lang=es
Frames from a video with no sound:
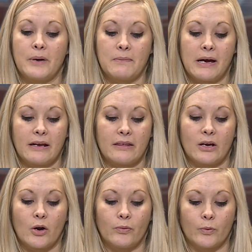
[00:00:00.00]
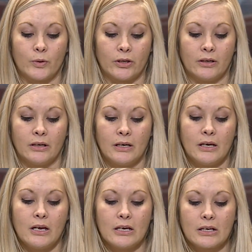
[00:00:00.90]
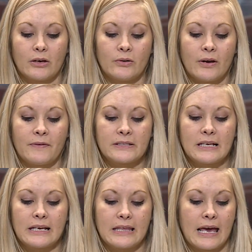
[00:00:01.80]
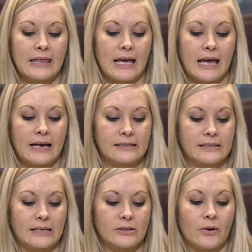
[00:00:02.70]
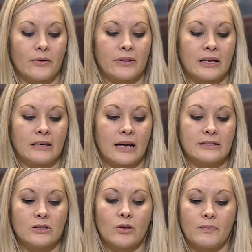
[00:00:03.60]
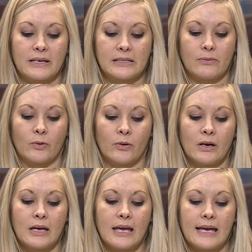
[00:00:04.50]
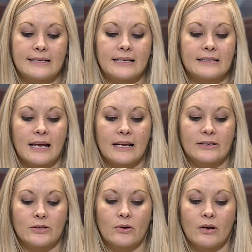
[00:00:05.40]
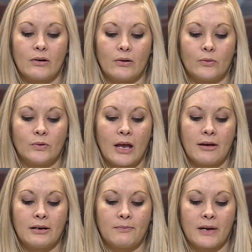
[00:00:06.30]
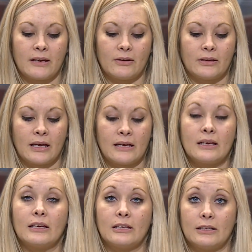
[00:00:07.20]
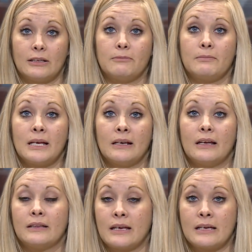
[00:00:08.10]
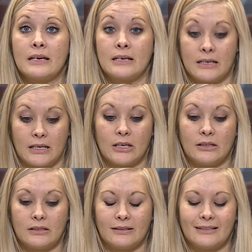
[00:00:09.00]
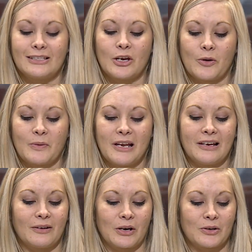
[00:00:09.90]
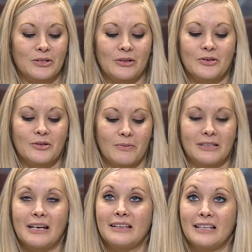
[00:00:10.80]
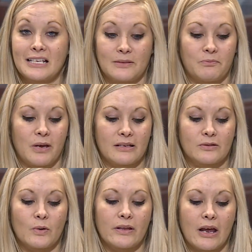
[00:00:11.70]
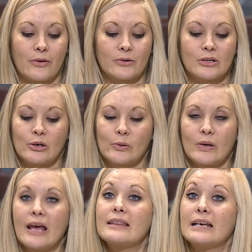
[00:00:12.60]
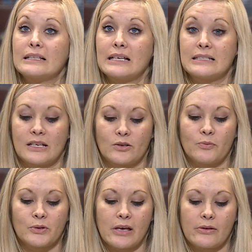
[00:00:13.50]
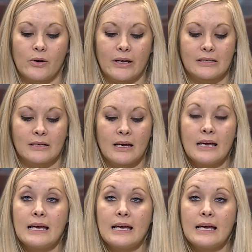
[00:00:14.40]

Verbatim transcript: primaria de Hogwood, con una facilidad acceso de tránsito masivo. Esta instalación unánime de, mil, de 5.493 pies cuadrados incluirá 36 computadoras,